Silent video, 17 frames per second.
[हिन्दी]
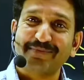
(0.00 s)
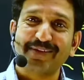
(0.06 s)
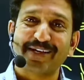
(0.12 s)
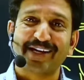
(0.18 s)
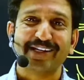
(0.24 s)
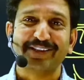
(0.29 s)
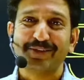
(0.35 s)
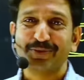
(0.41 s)
मैं
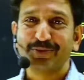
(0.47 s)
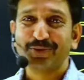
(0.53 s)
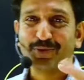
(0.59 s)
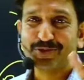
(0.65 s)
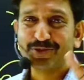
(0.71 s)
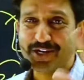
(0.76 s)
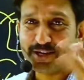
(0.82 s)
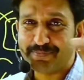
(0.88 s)
कहता हूँ
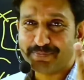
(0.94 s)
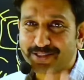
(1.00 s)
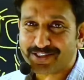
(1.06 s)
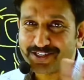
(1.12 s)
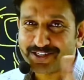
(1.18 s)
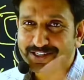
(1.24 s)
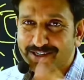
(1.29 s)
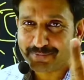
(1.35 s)

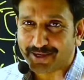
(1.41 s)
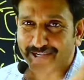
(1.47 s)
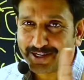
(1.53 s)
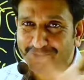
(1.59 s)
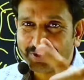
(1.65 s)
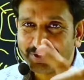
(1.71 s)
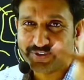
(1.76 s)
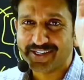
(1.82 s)
2025 से पहले
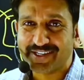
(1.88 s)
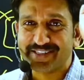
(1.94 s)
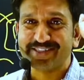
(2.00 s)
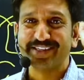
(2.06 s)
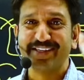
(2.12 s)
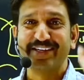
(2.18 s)
कोई वैकेंसी